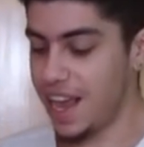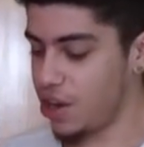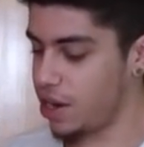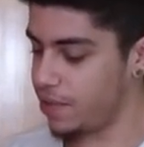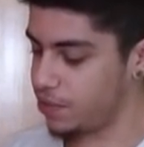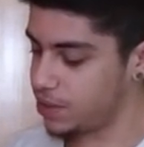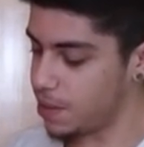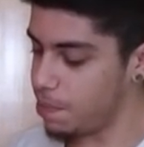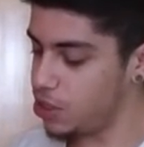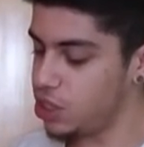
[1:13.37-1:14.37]
E agora
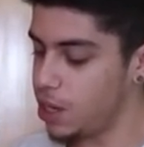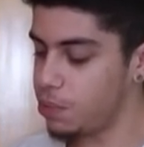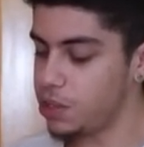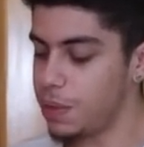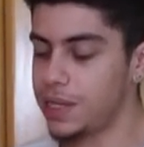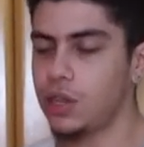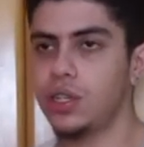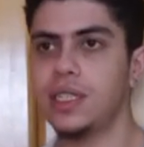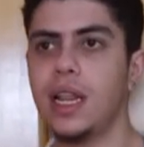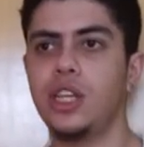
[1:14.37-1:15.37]
você pediria pro
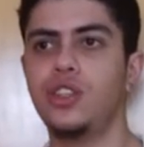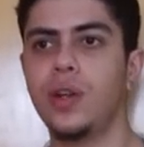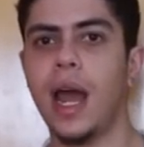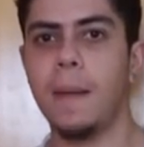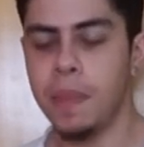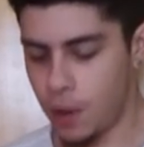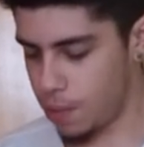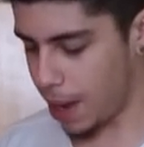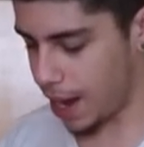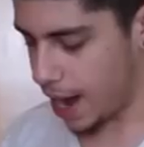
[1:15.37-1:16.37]
espectador selecionar
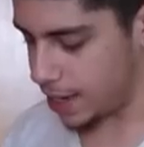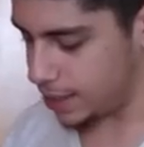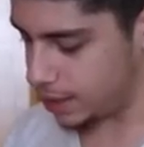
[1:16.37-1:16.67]
uma carta.